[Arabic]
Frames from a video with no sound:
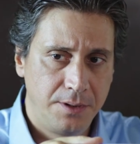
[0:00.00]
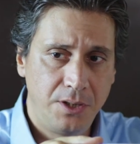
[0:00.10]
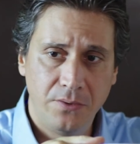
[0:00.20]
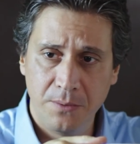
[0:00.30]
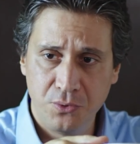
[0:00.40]

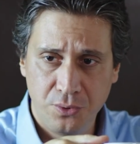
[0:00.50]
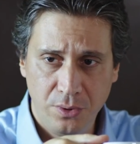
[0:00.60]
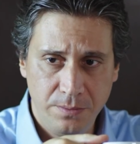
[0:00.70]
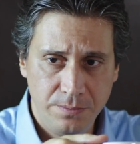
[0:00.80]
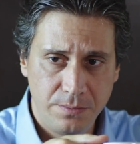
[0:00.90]
عندها شغل
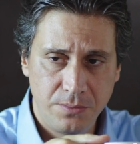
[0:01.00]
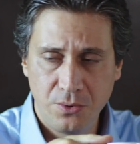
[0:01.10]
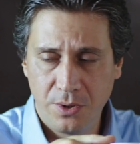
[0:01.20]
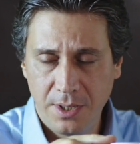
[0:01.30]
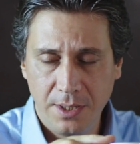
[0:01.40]
حبيبي
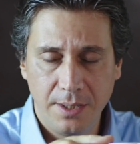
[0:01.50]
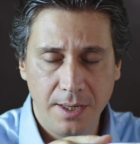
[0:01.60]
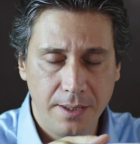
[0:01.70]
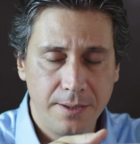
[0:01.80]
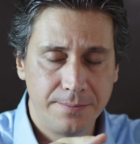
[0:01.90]
بعدين
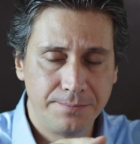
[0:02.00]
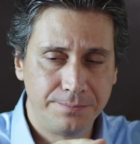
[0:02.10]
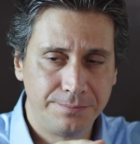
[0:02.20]
بتجي